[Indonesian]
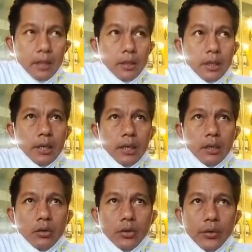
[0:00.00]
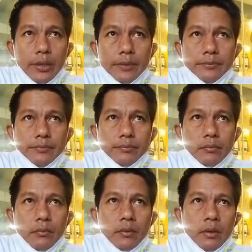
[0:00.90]
Deden lagi on the way.
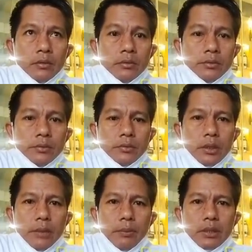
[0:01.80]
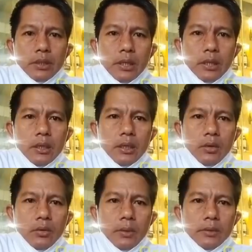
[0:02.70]
Di perjalanan dari rumah.